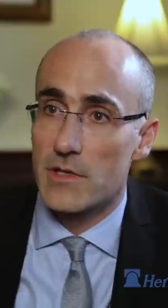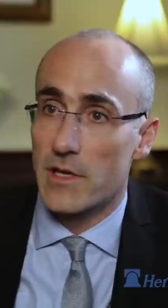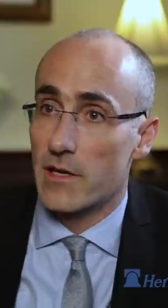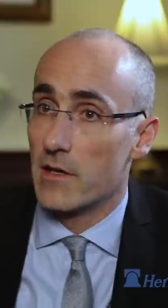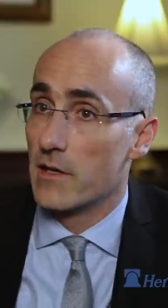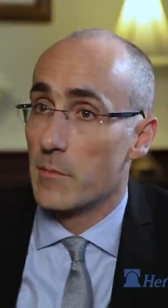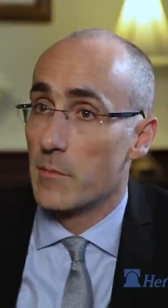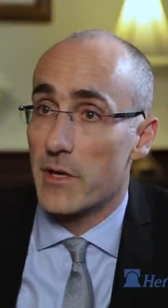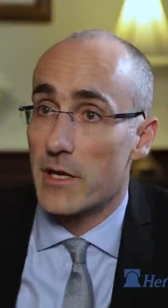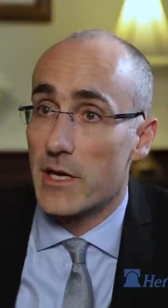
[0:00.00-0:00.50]

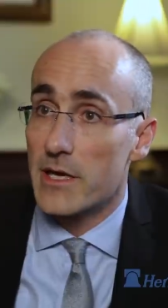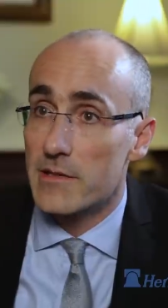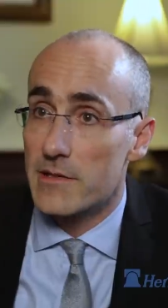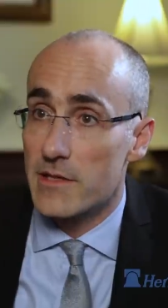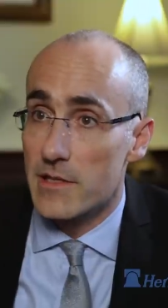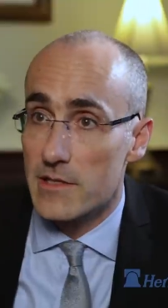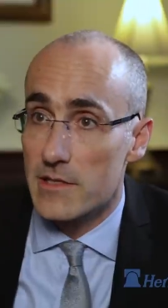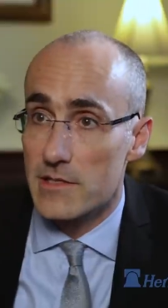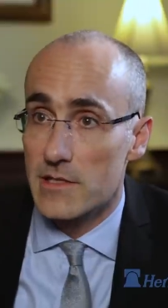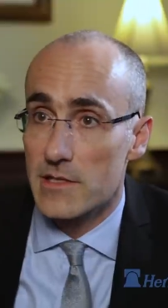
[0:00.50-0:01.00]
eran
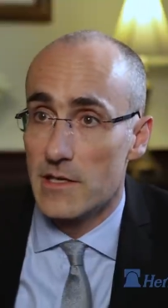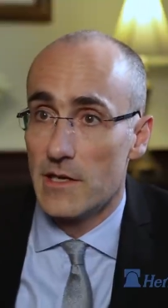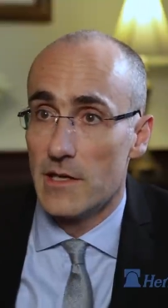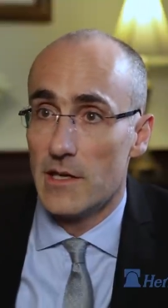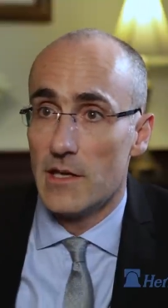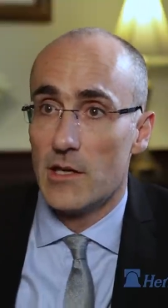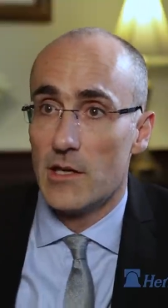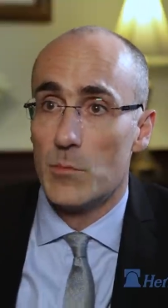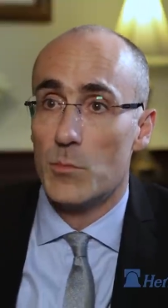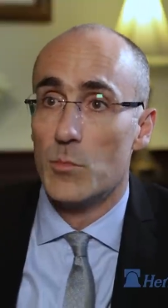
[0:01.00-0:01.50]
inmigrantes,
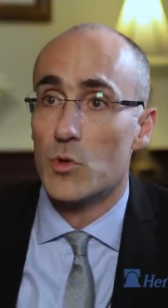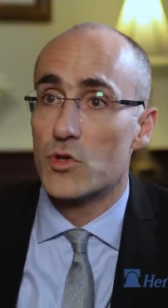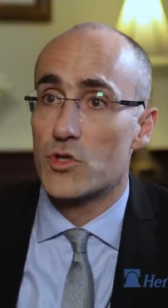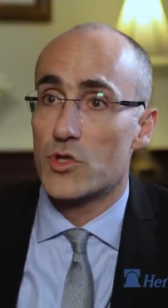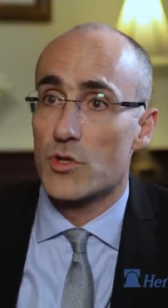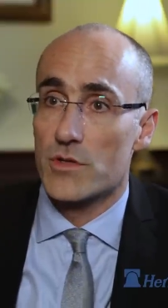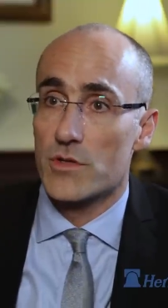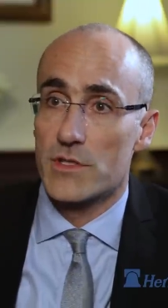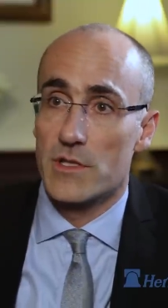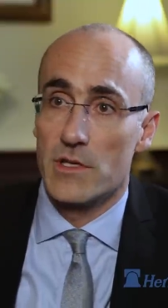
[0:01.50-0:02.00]

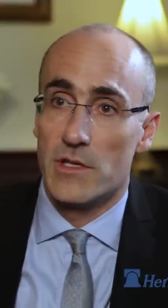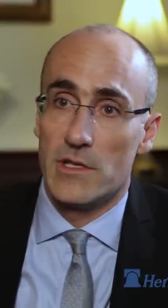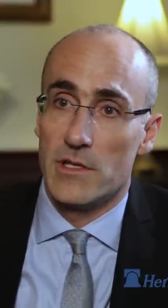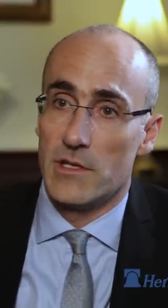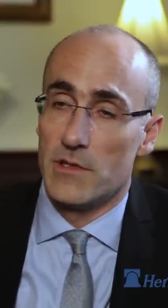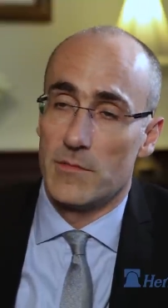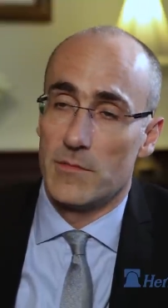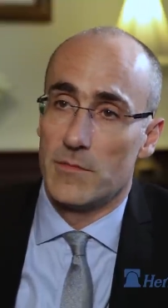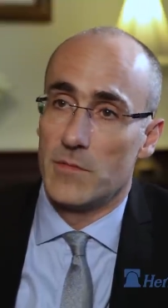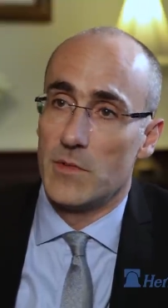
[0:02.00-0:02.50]
muchos,
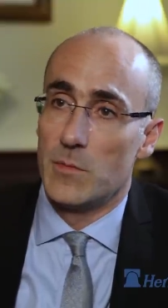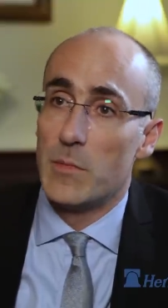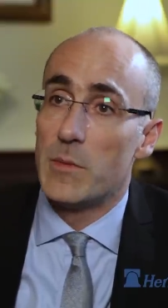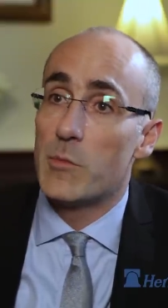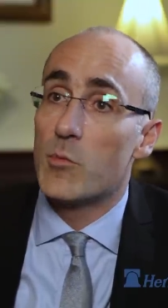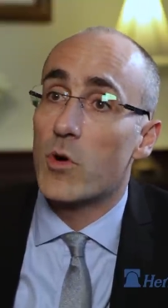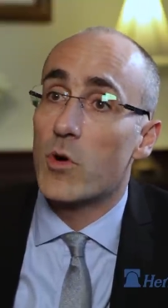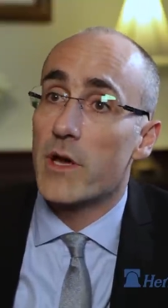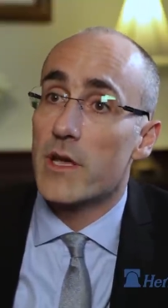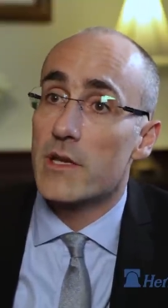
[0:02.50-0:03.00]
y, mi
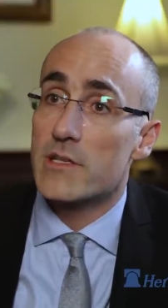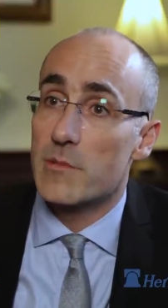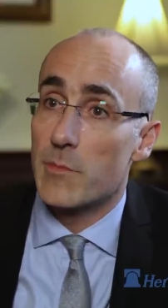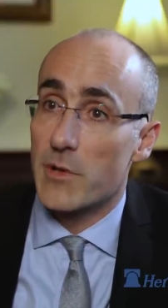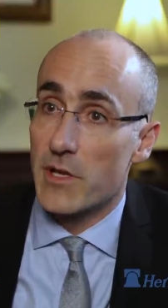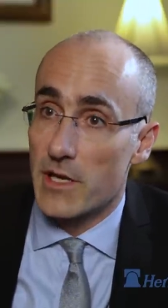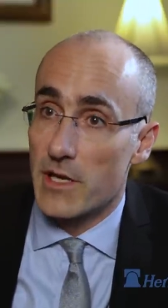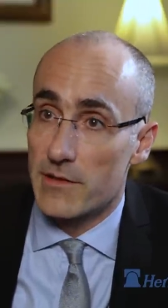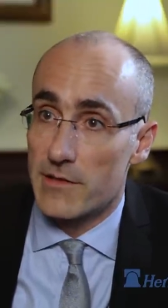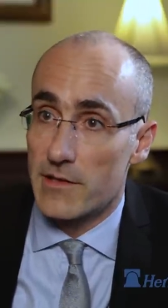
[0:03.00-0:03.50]
mujer es
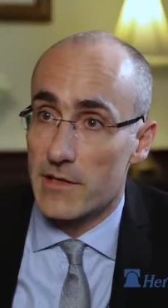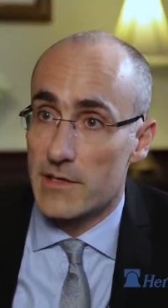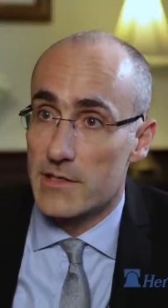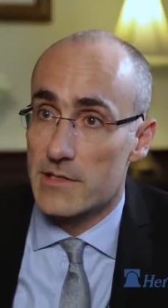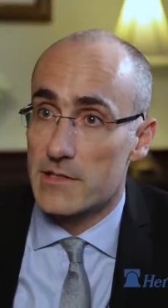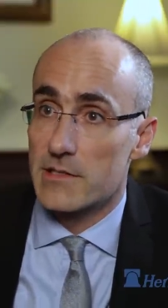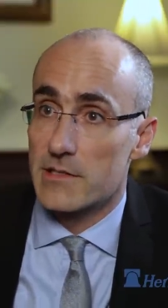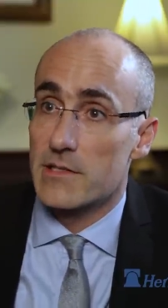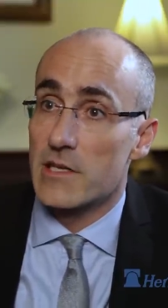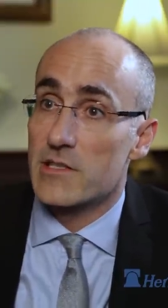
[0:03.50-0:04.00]
inmigrante,
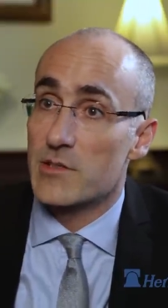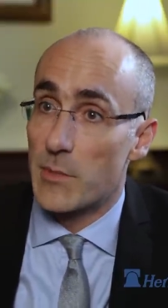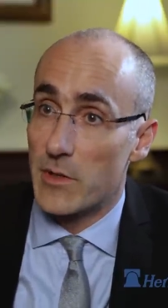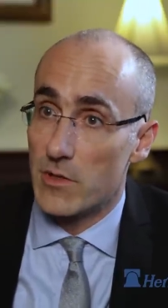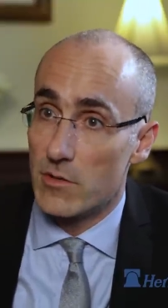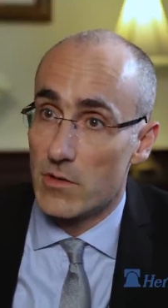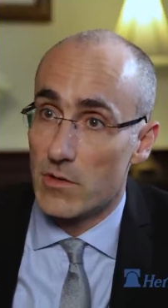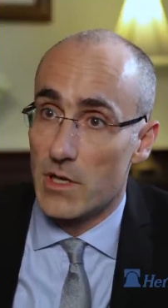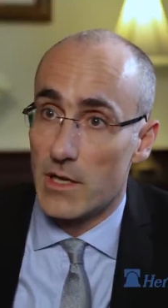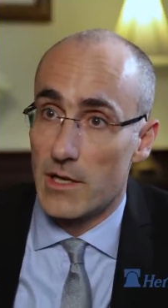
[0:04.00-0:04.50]
es
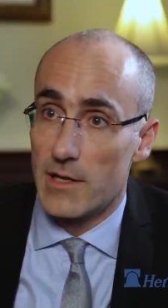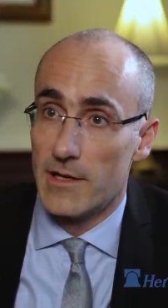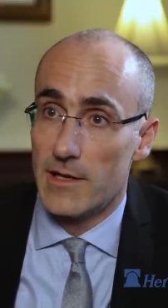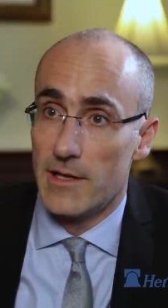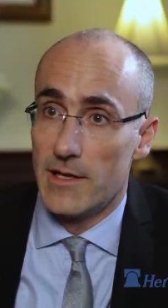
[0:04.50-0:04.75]
española,